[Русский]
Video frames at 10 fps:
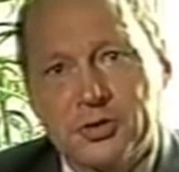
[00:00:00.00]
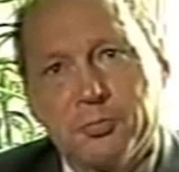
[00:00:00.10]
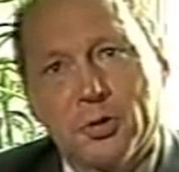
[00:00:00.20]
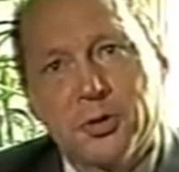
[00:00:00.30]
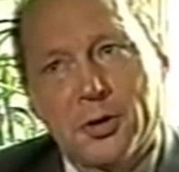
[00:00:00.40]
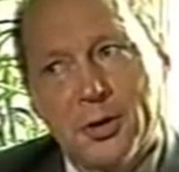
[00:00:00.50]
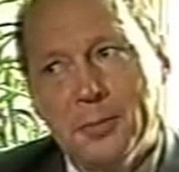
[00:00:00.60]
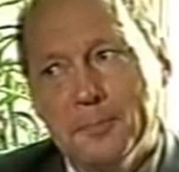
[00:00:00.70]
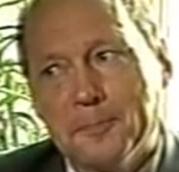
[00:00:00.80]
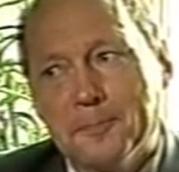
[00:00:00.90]
Проходит
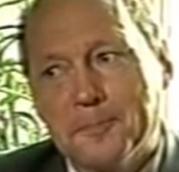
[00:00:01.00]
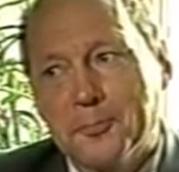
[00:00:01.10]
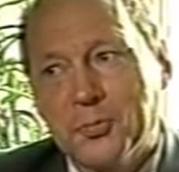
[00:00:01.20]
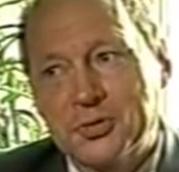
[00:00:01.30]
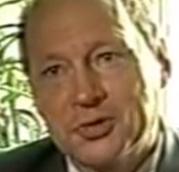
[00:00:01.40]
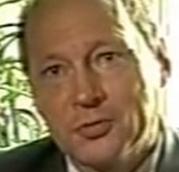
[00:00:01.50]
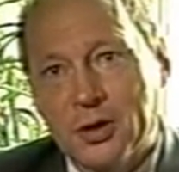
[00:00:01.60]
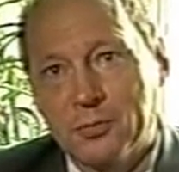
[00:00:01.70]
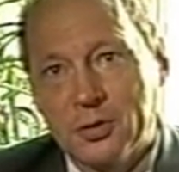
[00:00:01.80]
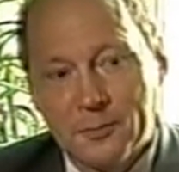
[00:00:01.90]
месяца полтора
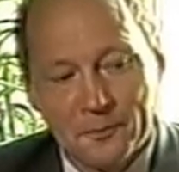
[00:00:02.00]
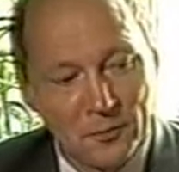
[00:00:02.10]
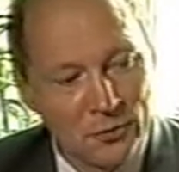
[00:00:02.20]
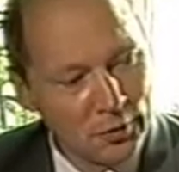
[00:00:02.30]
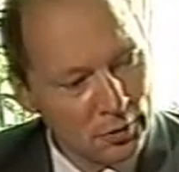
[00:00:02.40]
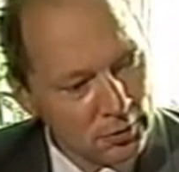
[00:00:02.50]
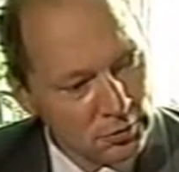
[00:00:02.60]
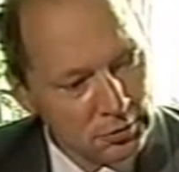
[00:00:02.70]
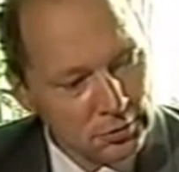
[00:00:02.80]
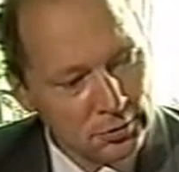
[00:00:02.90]
после свадьбы,
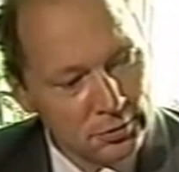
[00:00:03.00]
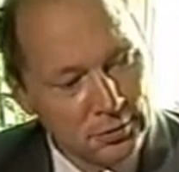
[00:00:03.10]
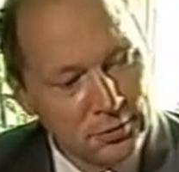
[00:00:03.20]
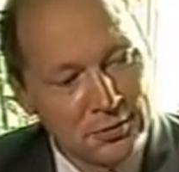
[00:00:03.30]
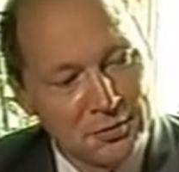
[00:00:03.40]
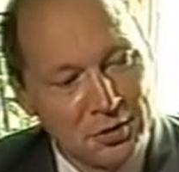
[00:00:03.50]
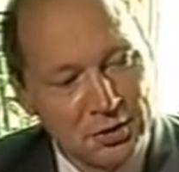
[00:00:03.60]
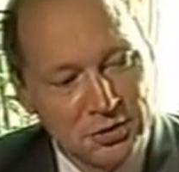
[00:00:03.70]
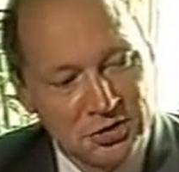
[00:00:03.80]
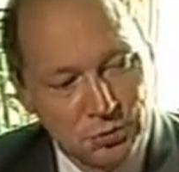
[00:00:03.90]

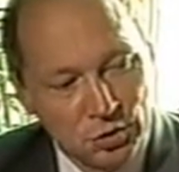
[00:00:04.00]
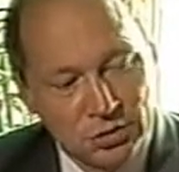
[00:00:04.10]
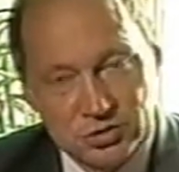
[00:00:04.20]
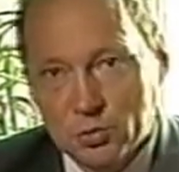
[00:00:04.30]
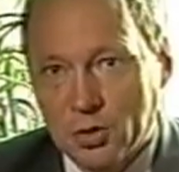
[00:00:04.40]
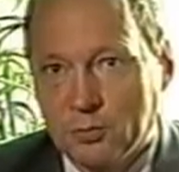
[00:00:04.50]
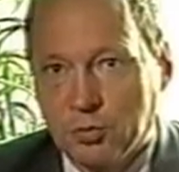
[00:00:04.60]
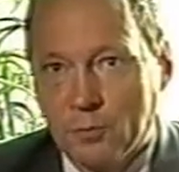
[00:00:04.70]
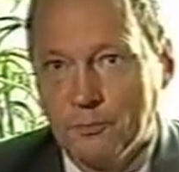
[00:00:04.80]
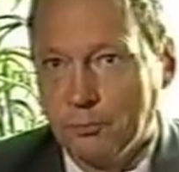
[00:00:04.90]
Э, молодые
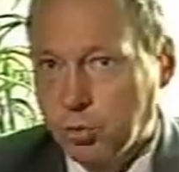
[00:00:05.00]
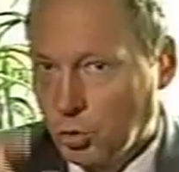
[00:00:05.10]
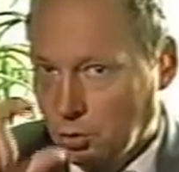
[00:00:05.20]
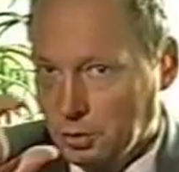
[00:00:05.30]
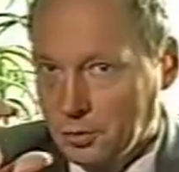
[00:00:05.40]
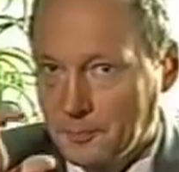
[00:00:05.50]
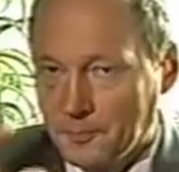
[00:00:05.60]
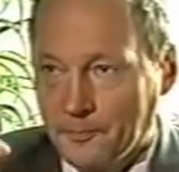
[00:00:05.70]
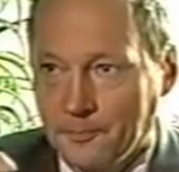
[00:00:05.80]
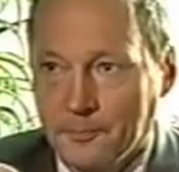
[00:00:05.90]
смотрят на свой альбом,
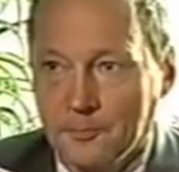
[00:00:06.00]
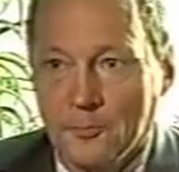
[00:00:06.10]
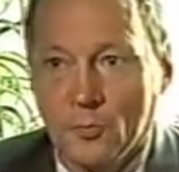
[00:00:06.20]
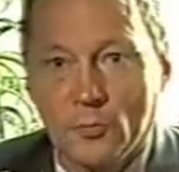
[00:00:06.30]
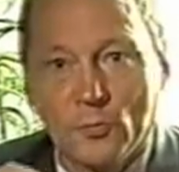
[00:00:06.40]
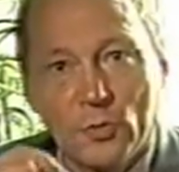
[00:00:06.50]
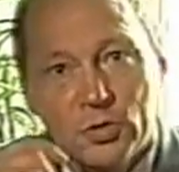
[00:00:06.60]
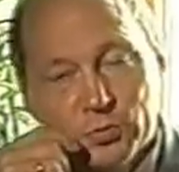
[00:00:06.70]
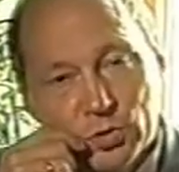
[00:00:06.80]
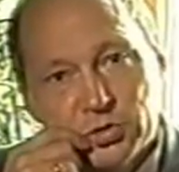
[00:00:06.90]
пухлый,
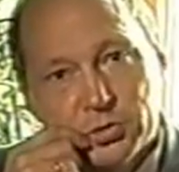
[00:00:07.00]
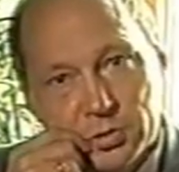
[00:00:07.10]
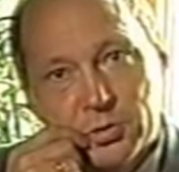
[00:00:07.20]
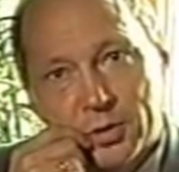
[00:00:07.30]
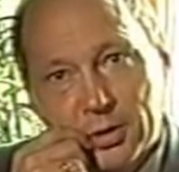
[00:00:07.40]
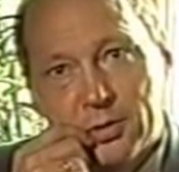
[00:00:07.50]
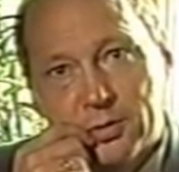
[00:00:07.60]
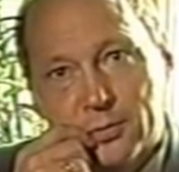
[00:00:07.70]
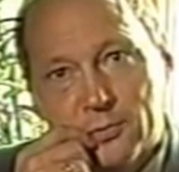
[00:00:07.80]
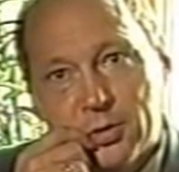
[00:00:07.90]
и смотрят,
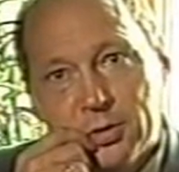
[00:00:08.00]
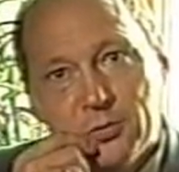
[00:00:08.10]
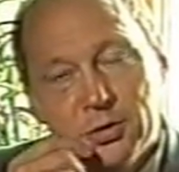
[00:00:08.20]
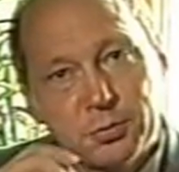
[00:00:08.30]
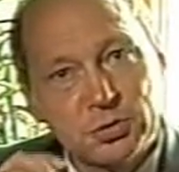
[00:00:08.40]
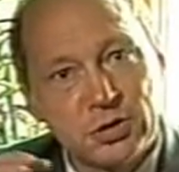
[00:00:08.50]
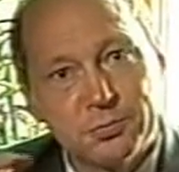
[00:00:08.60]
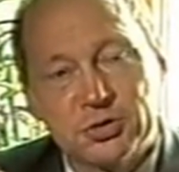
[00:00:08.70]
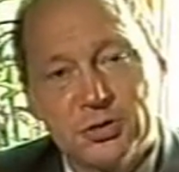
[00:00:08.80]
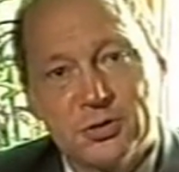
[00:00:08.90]
что они творили-то. Ведь
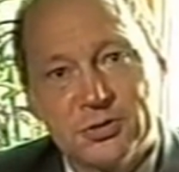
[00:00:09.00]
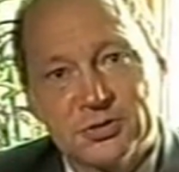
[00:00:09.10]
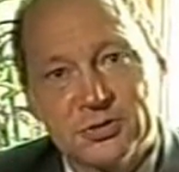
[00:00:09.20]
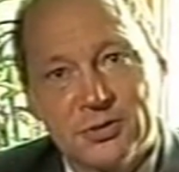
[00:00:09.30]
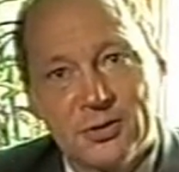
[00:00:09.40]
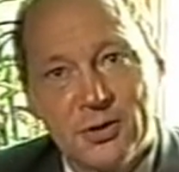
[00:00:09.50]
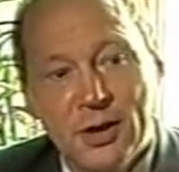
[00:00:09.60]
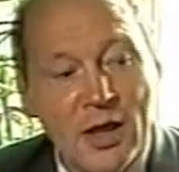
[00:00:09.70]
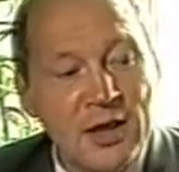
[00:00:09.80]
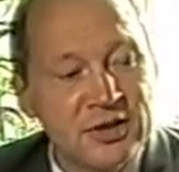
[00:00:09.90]
они ведь не просто так
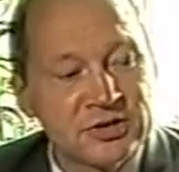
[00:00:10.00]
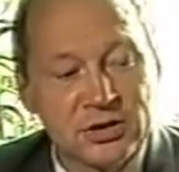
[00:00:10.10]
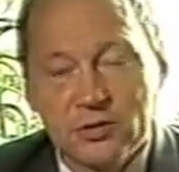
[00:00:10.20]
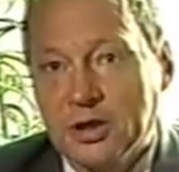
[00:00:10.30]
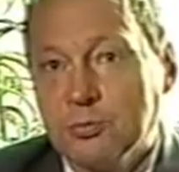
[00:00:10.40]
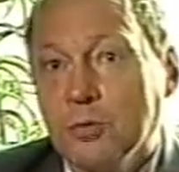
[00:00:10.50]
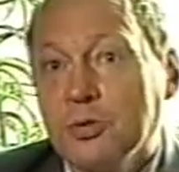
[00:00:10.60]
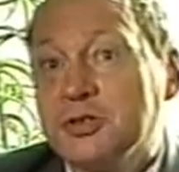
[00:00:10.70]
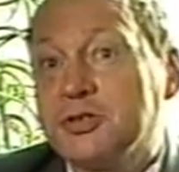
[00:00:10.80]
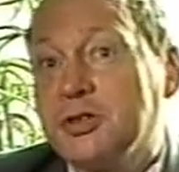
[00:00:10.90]
поженились.
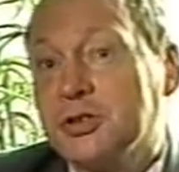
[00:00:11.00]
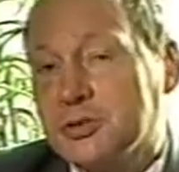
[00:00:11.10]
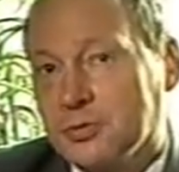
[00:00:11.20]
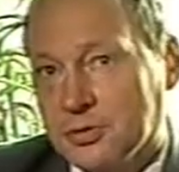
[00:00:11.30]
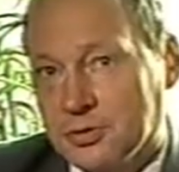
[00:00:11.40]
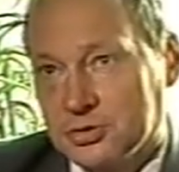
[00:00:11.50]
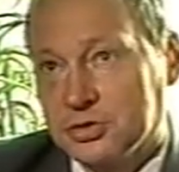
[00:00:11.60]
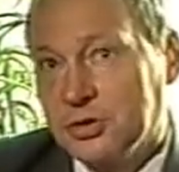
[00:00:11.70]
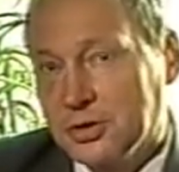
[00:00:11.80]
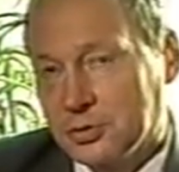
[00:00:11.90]
Из этого альбома,
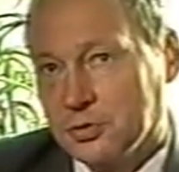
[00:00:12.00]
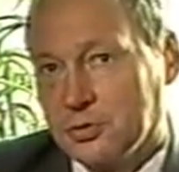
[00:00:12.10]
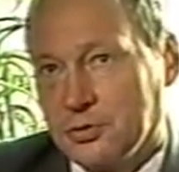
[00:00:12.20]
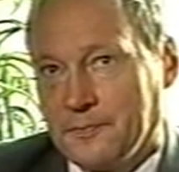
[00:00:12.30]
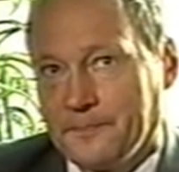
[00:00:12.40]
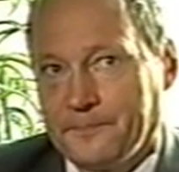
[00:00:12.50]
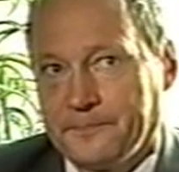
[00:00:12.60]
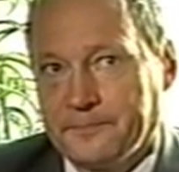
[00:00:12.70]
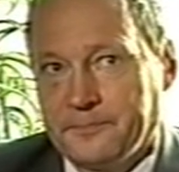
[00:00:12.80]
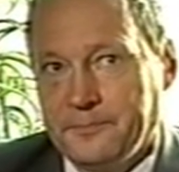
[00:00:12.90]
естественно,
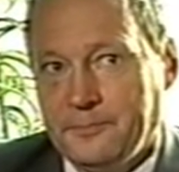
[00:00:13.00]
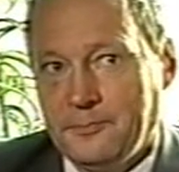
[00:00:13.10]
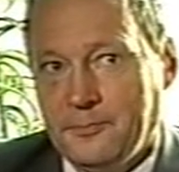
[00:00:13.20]
следует,